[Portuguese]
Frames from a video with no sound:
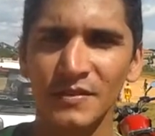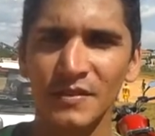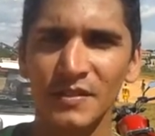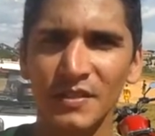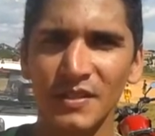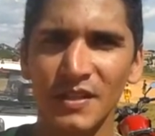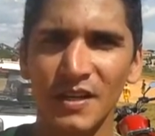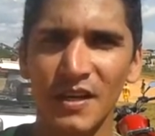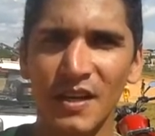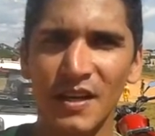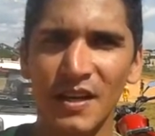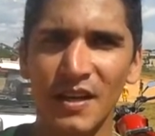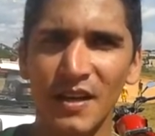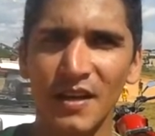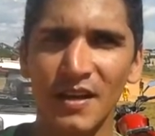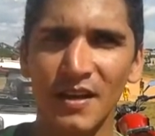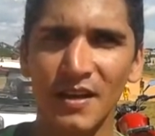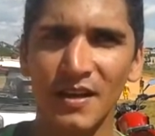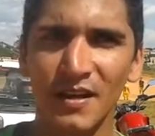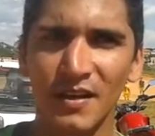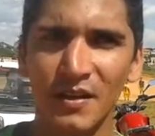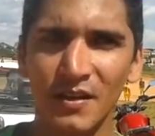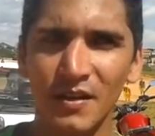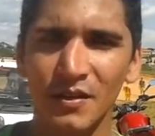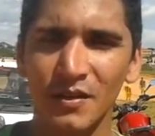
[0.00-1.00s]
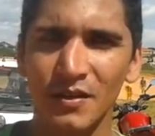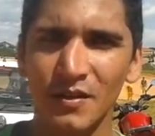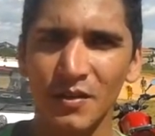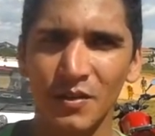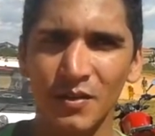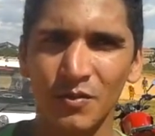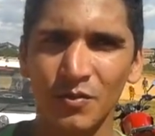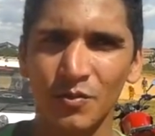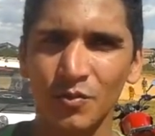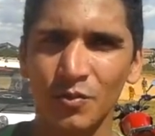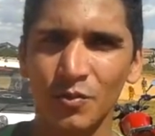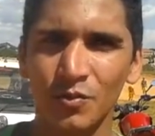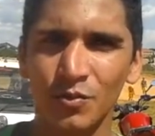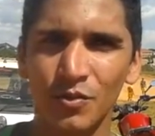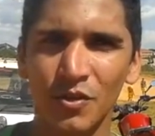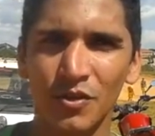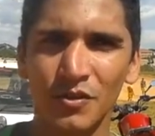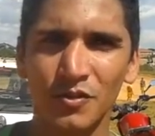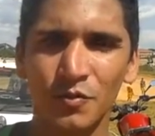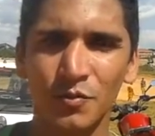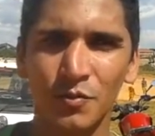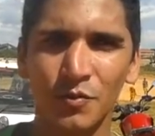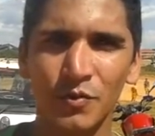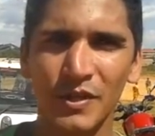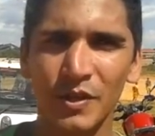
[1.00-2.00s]
Sim, a, o
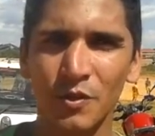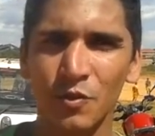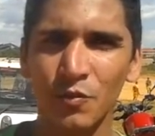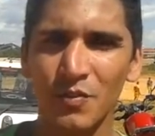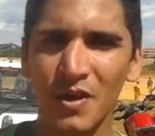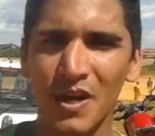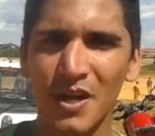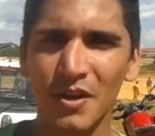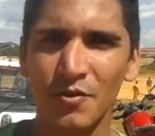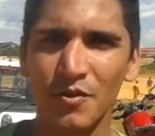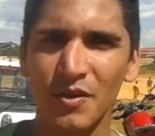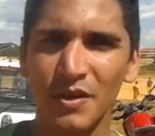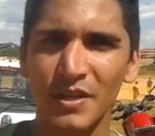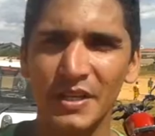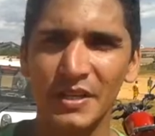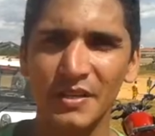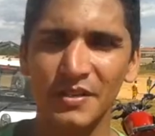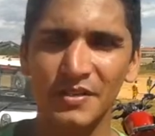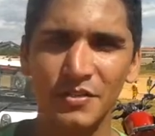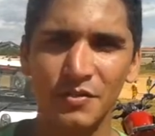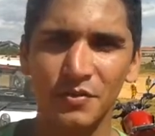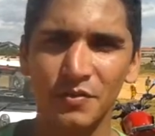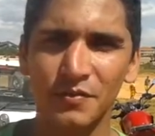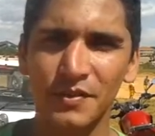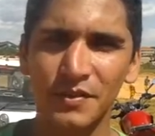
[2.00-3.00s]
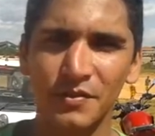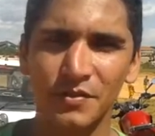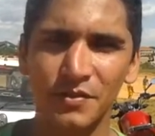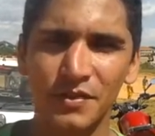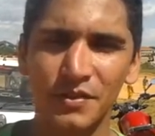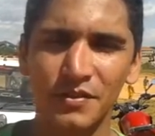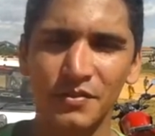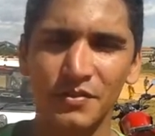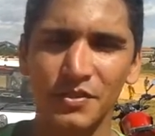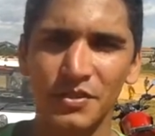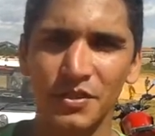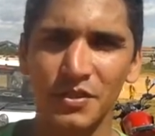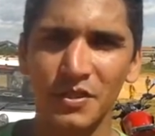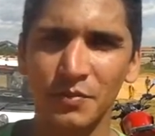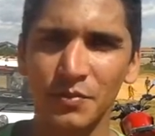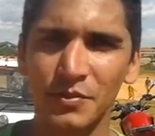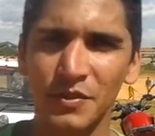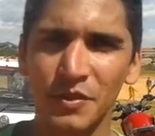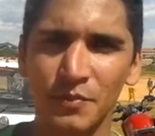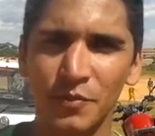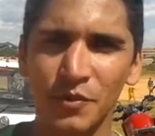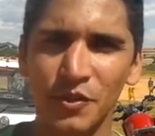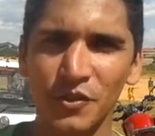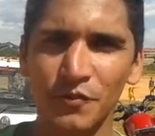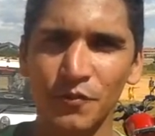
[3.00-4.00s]
nosso erro maior ali que a gente conversou dentro de campo
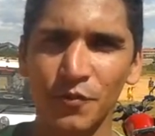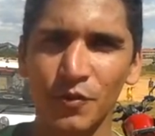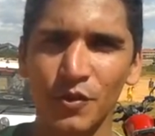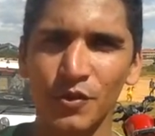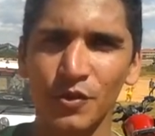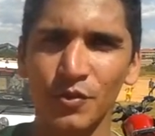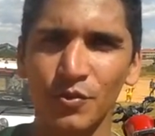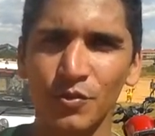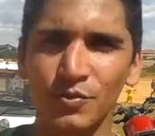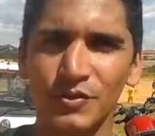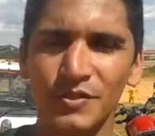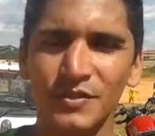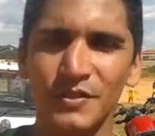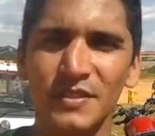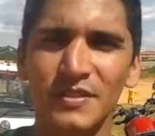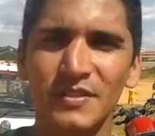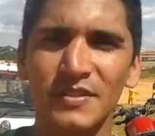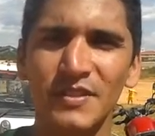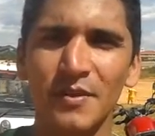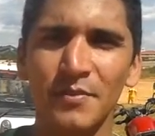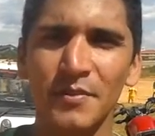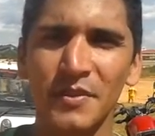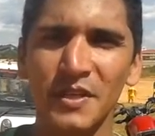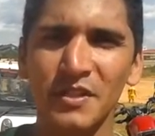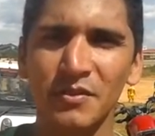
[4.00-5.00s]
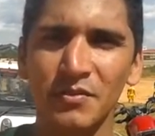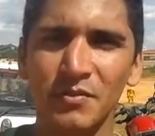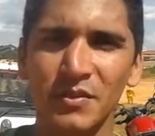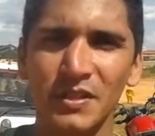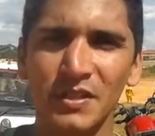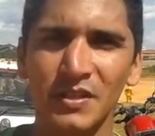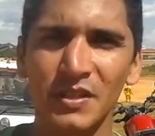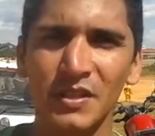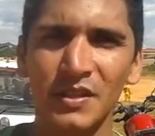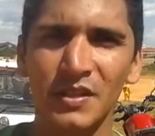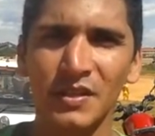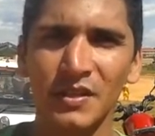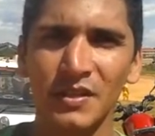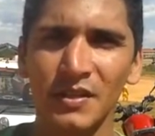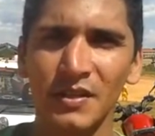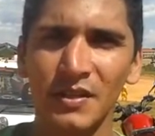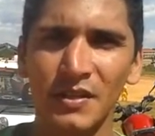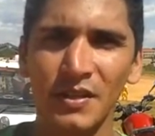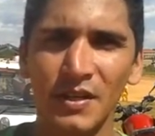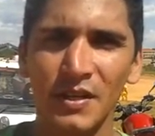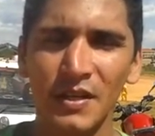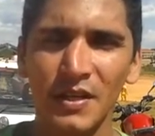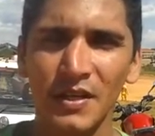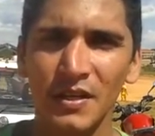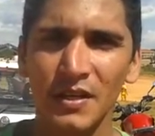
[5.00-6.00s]
depois foi o distanciamento entre
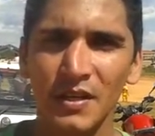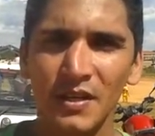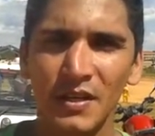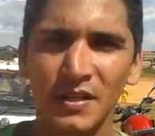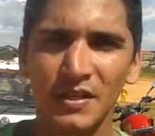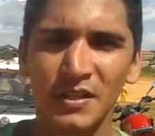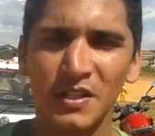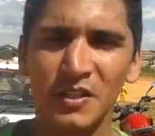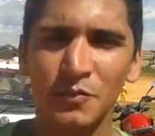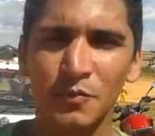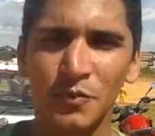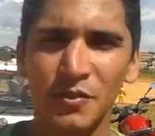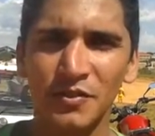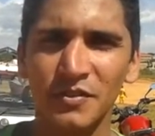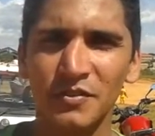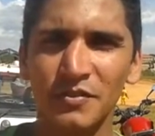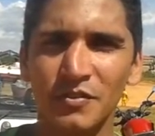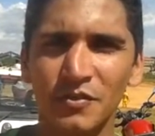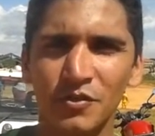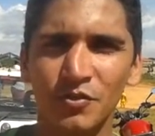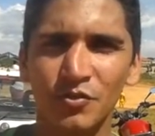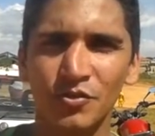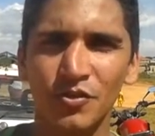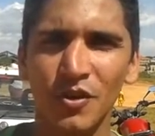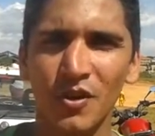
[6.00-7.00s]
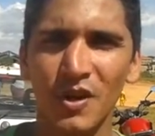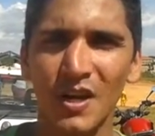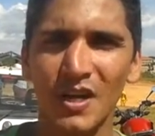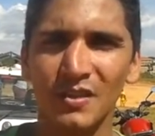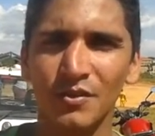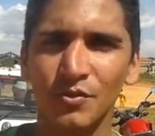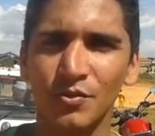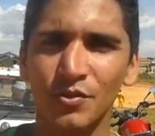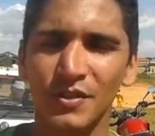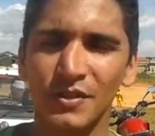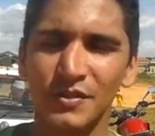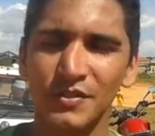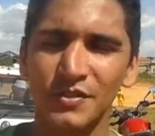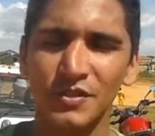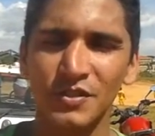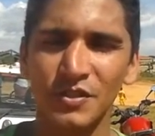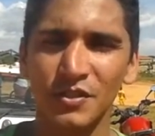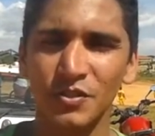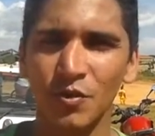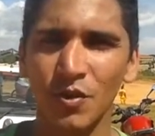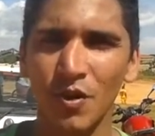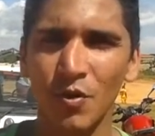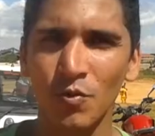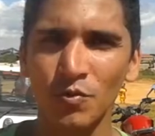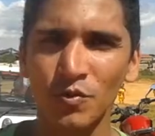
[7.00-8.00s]
entre as posições dos jogadores. A gente
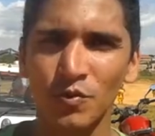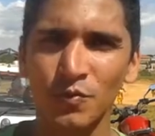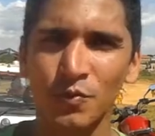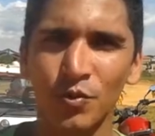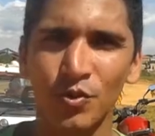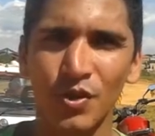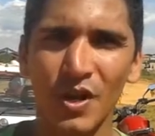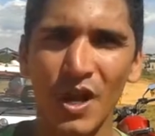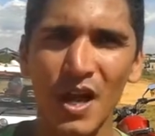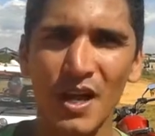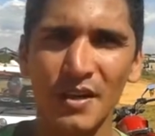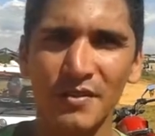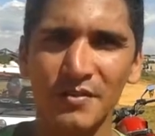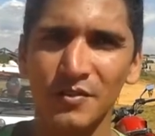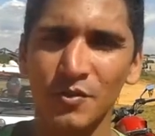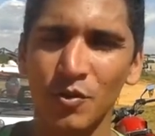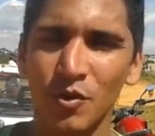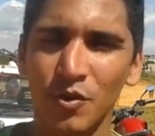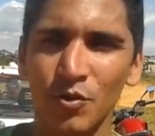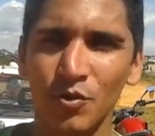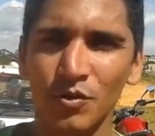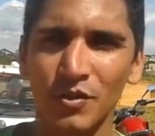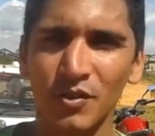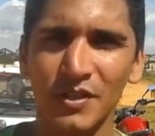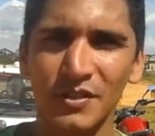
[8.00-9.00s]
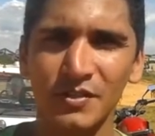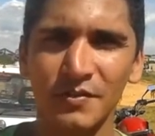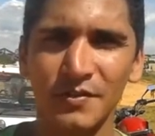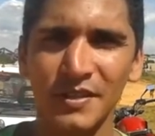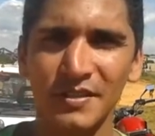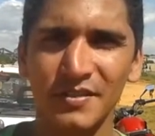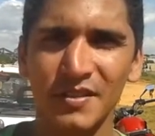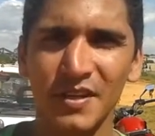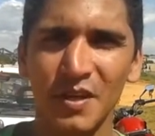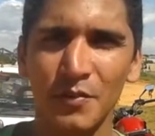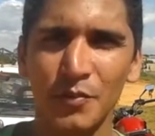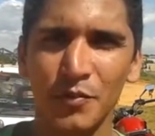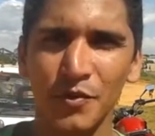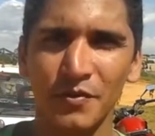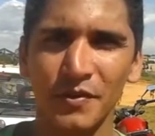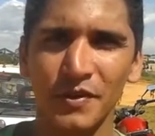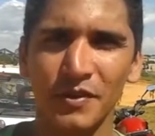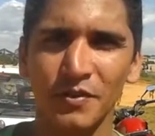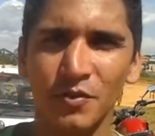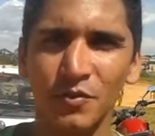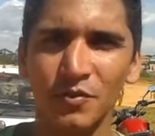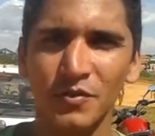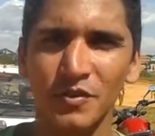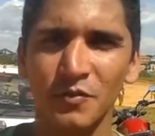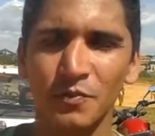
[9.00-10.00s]
deixou alguns buracos que o, que o adversário
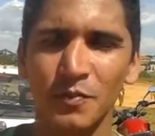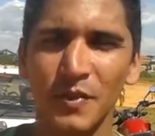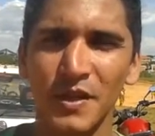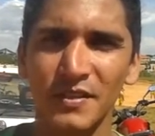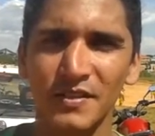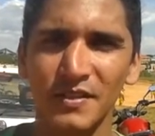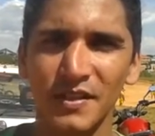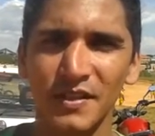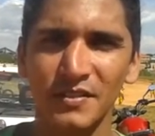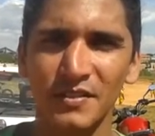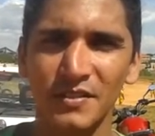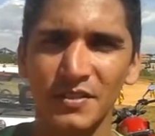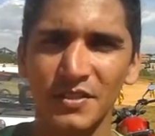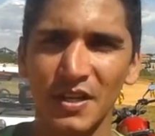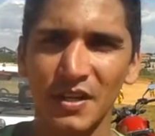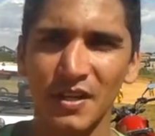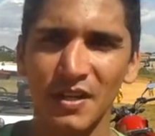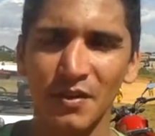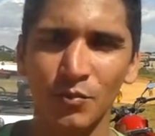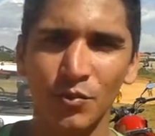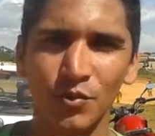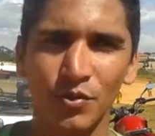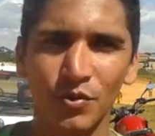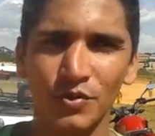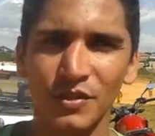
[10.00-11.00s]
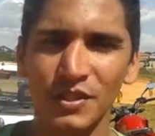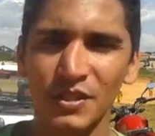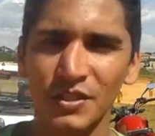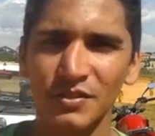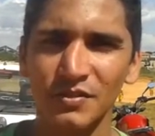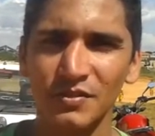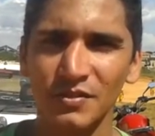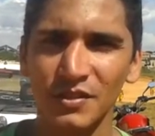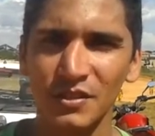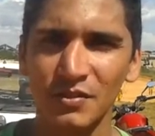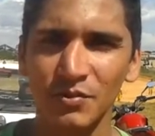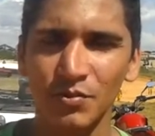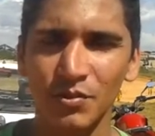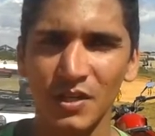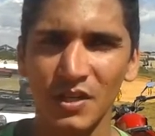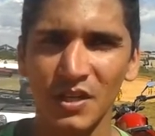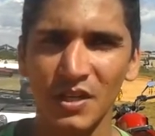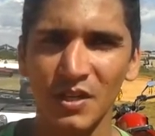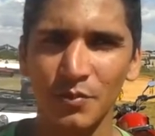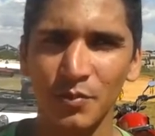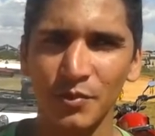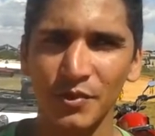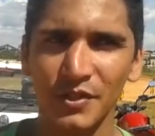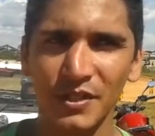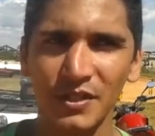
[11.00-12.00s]
aproveitou os espaços que a gente acabou deixando do
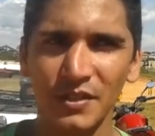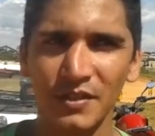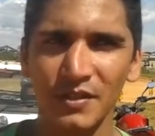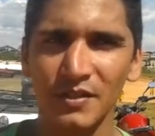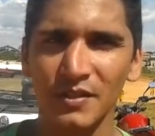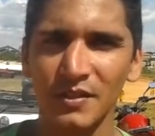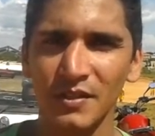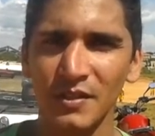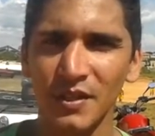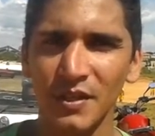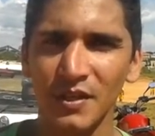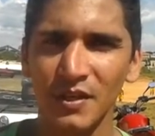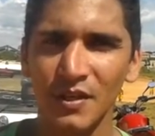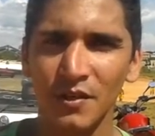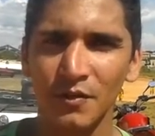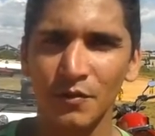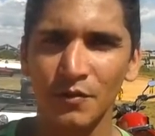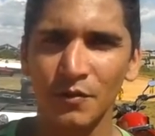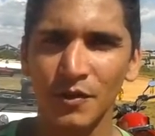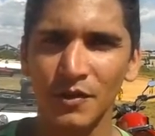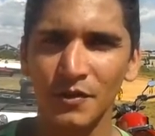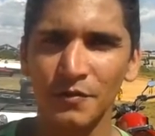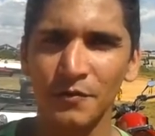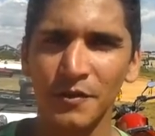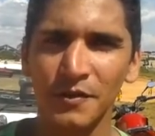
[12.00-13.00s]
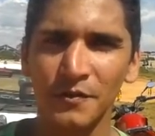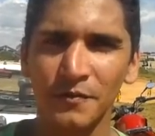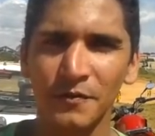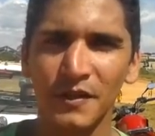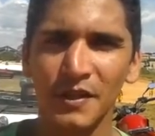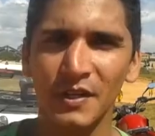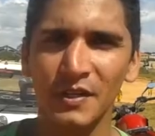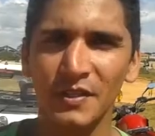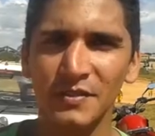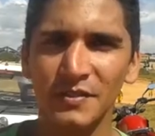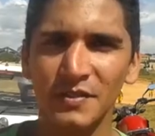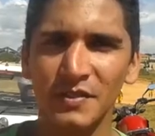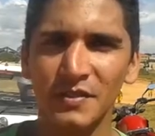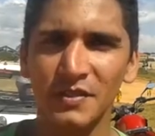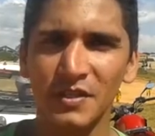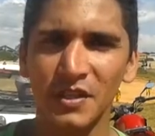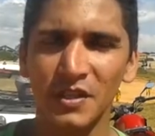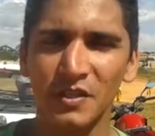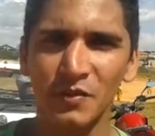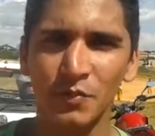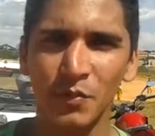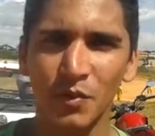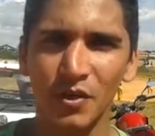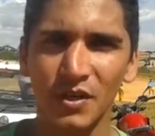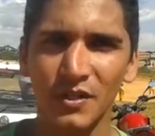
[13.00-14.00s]
campo e foi, foi feliz em
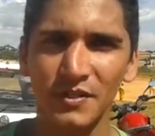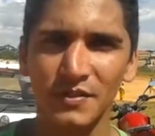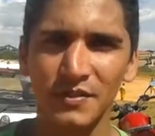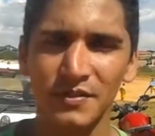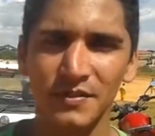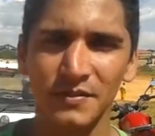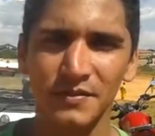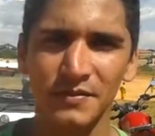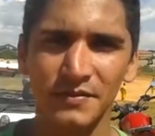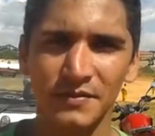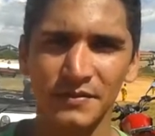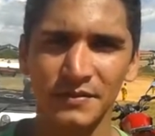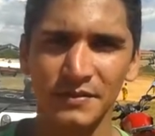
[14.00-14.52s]
três bolas.